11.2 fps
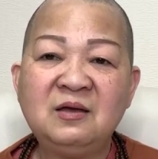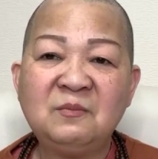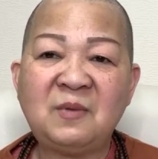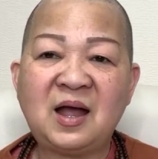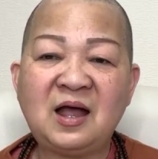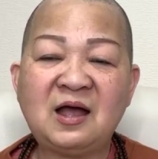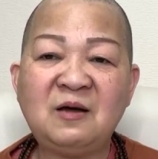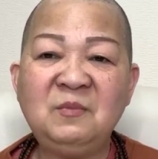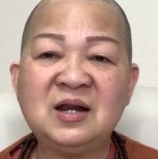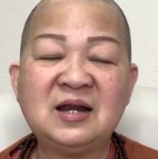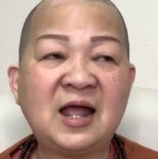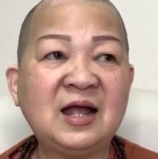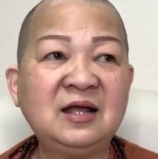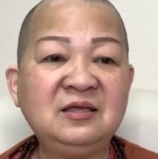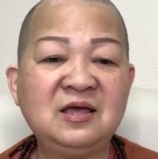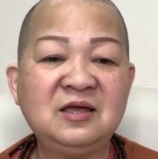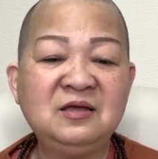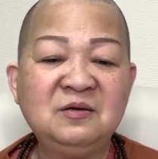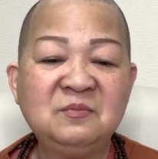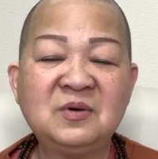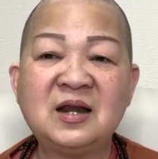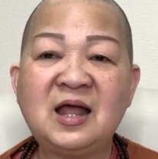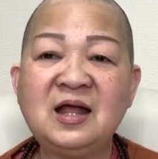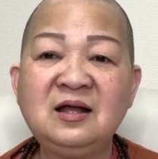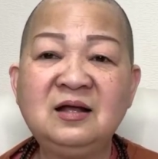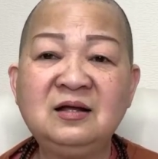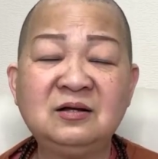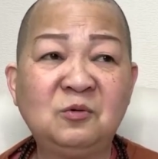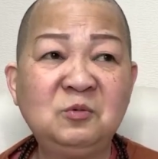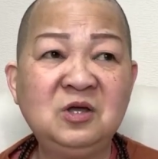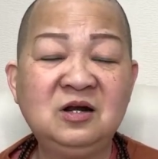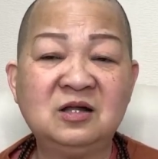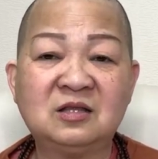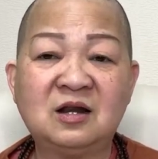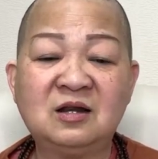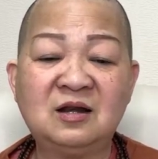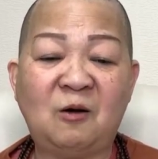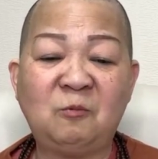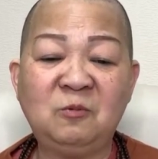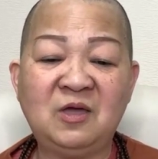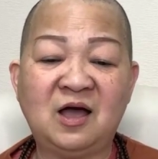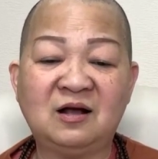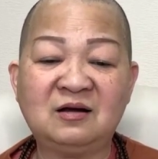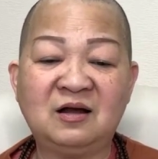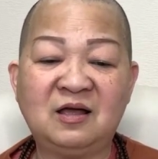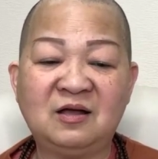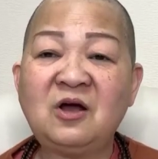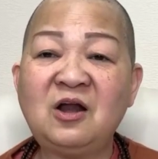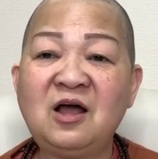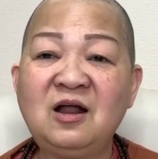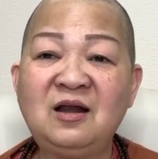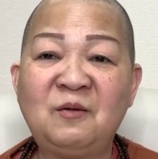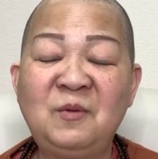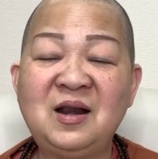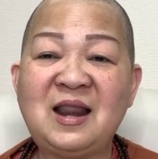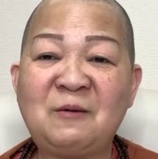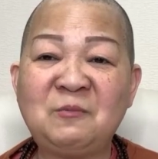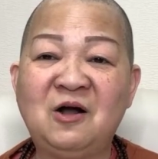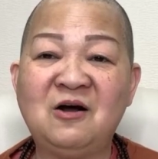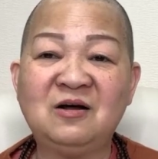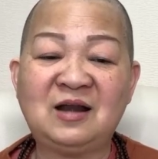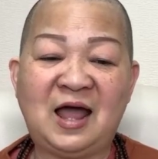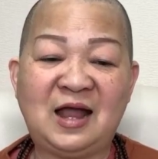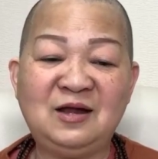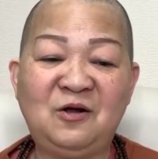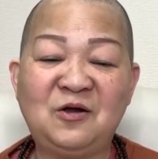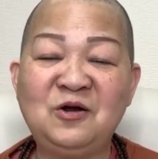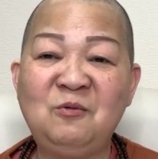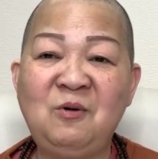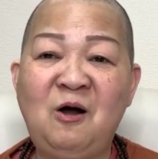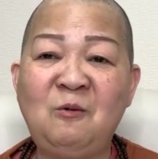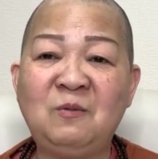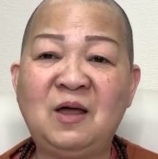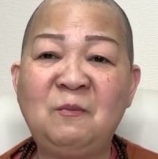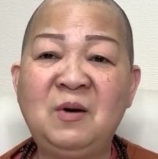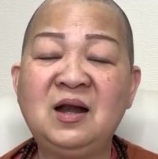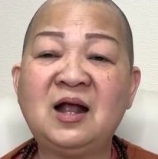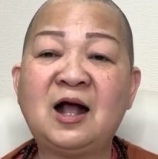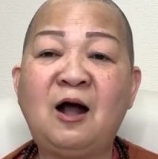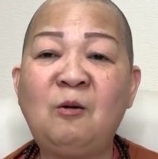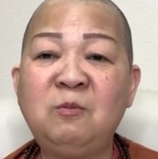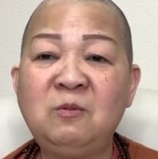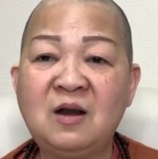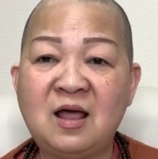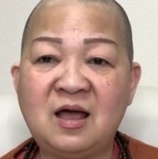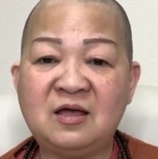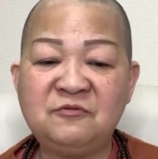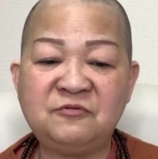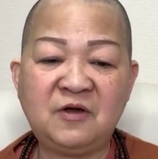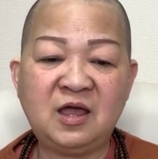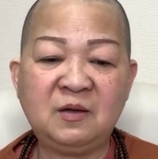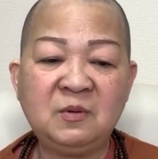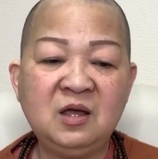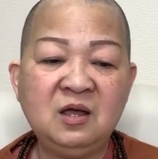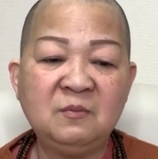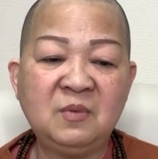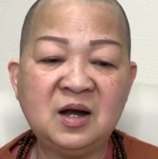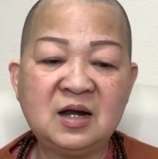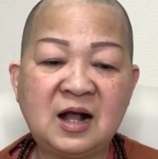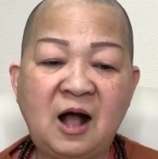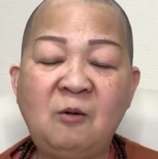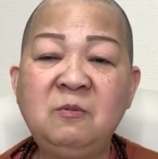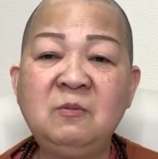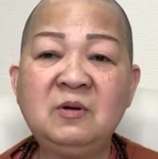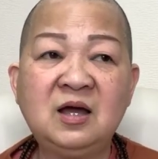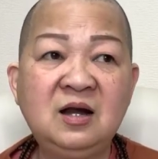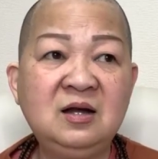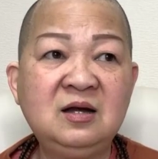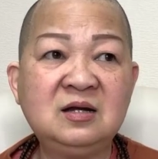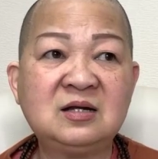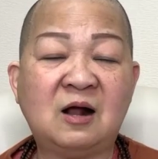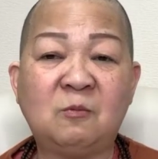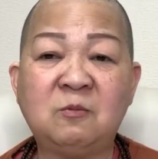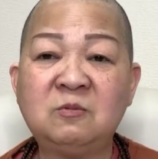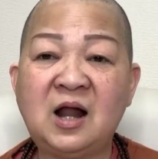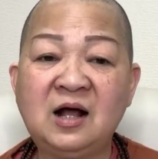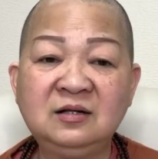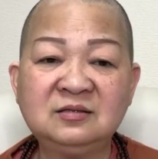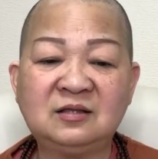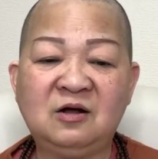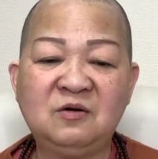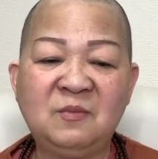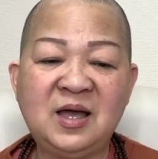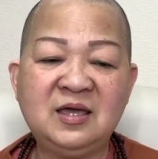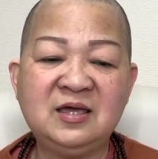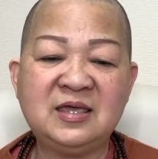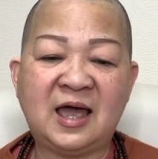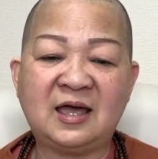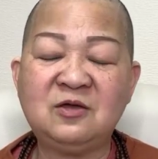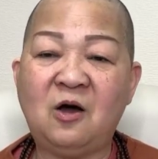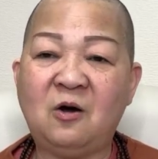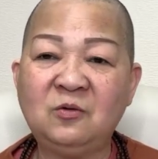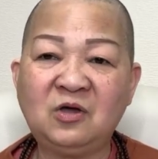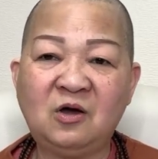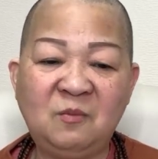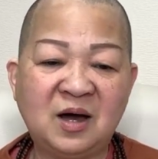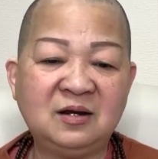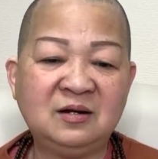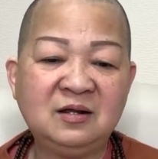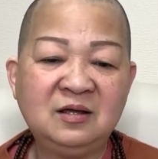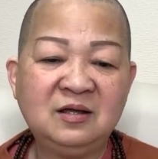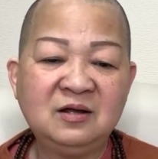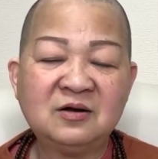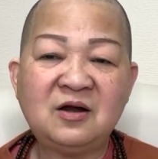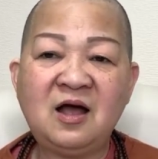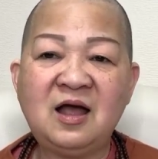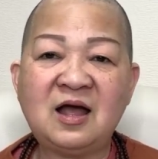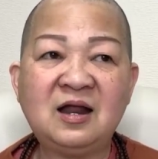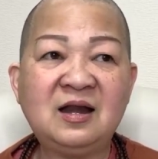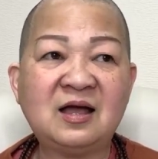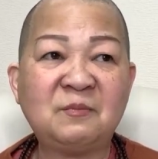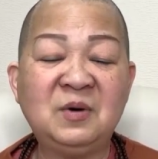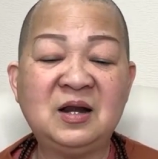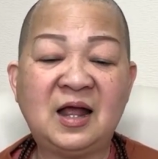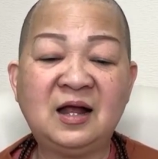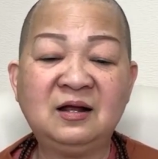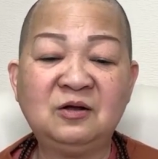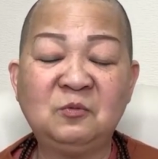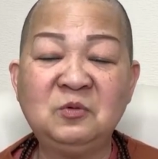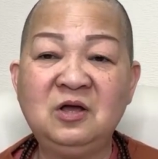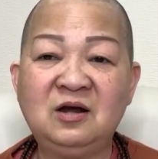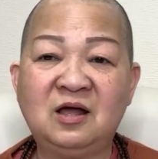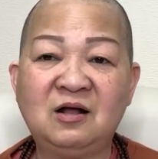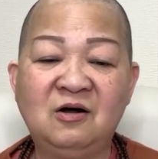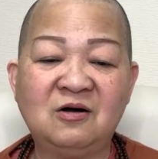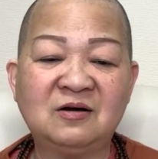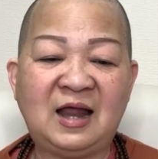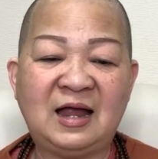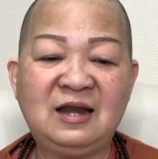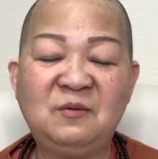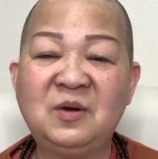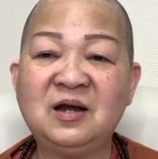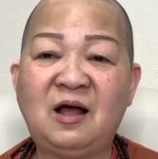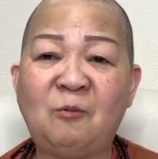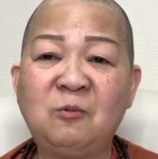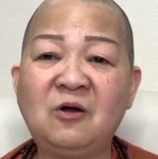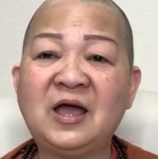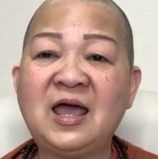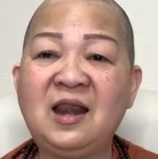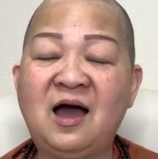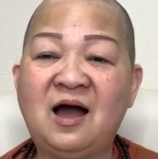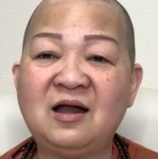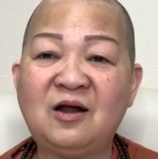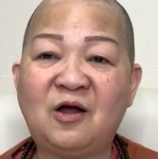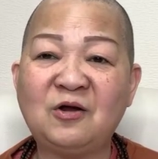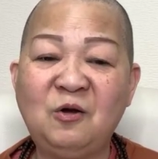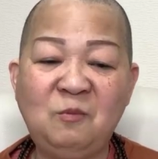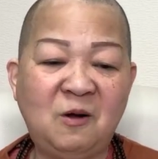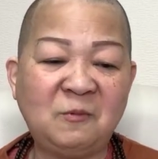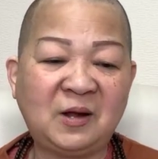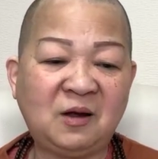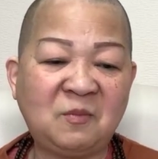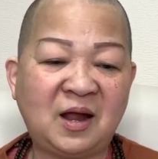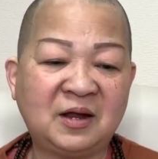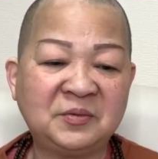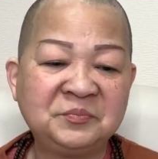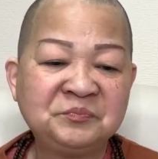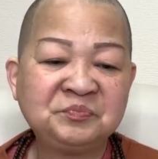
mà hả mình ăn gì? Mình ăn cũng như là thịt động vật nè. Có đó là mình làm ngược lại rồi, đúng không? Là mình không lễ phép, mình không kính trọng đấng từ bi dạy dỗ cho mình. Đó hả là mình ăn cũng như là ngược lại, là mình không có nghe lời rồi, đúng không các bạn?